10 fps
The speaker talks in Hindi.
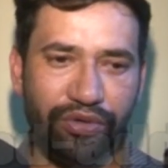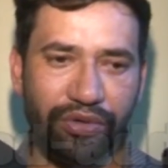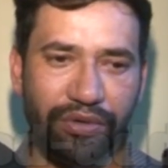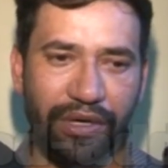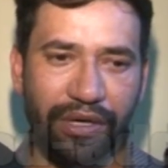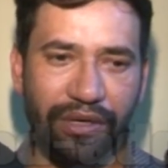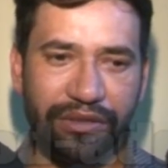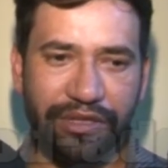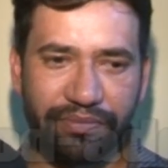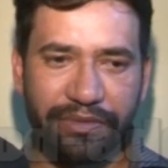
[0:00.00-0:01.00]
तो
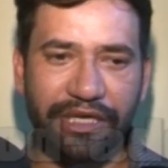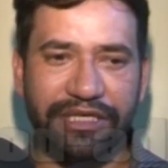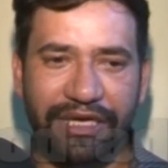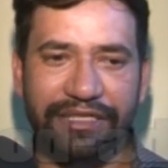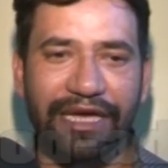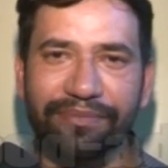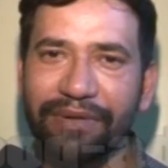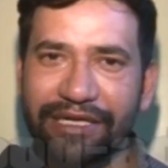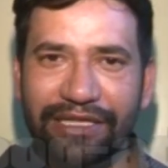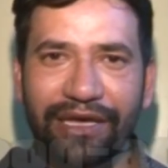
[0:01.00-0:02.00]
जब दर्शक के साथ
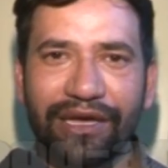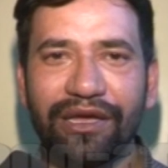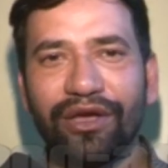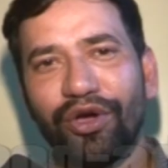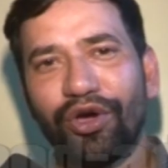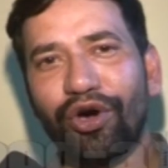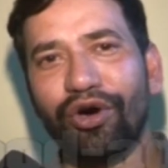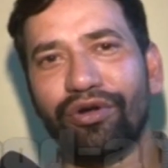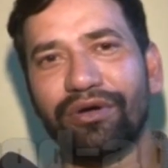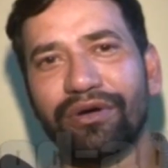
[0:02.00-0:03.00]
बैठते हैं
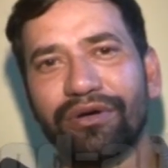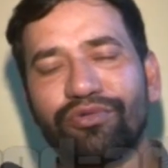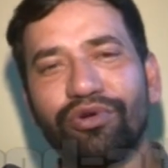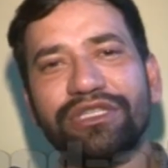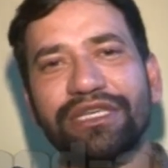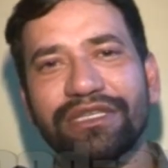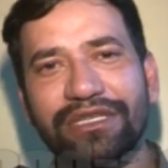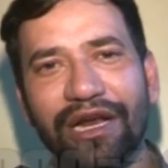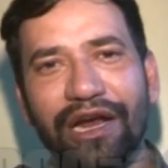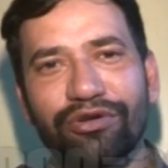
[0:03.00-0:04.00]
और कोई सीन
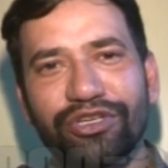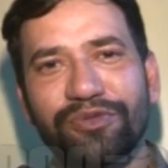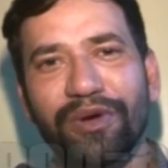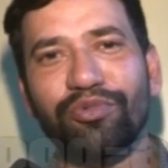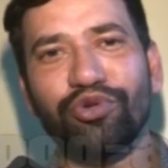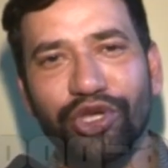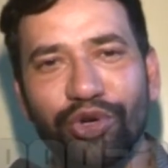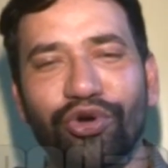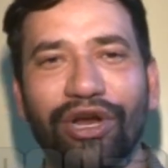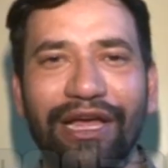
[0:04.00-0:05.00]
चल रहा हो जिसमें हम खुद ही
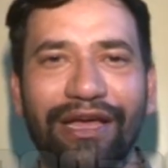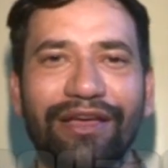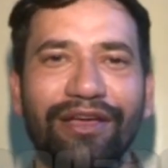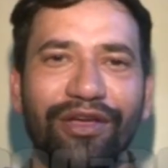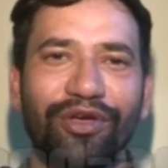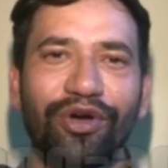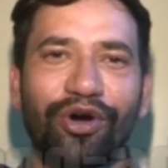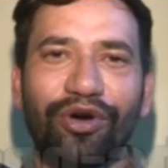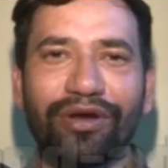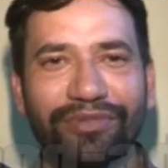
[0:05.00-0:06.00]
रो रहे हैं
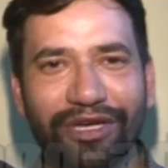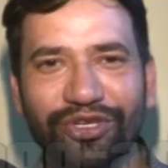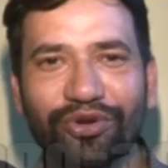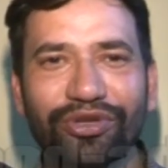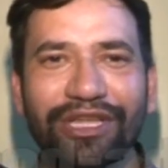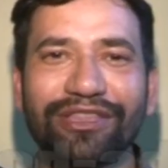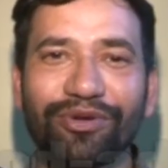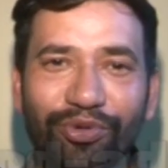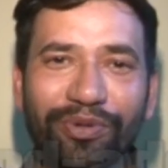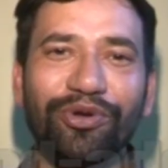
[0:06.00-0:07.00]
और हम दर्शकों को देखते
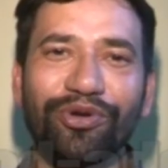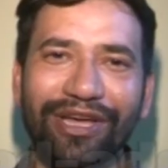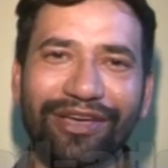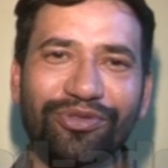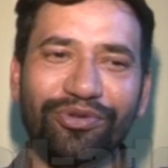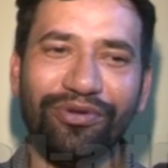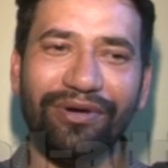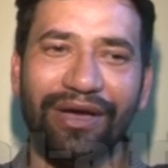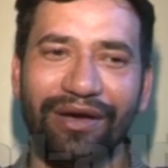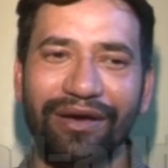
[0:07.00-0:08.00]
वो भी रो रहे हैं तो
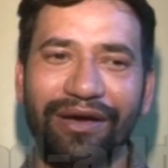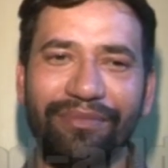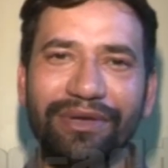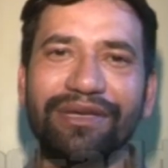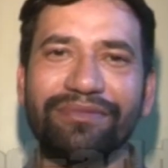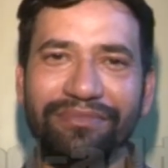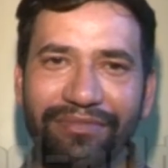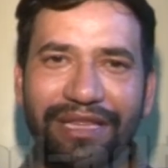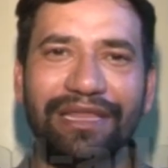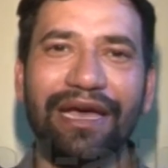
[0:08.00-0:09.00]
आ, हमें
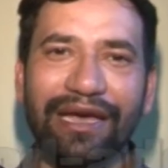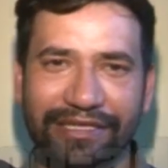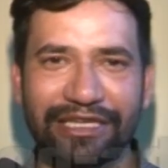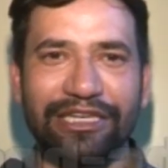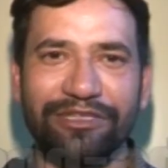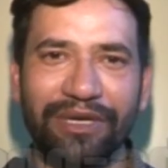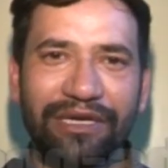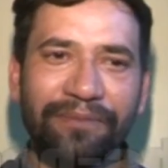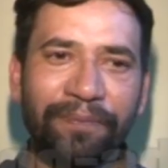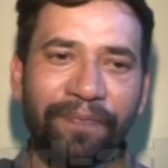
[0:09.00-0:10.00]
मिलता है ऐसा जजमेंट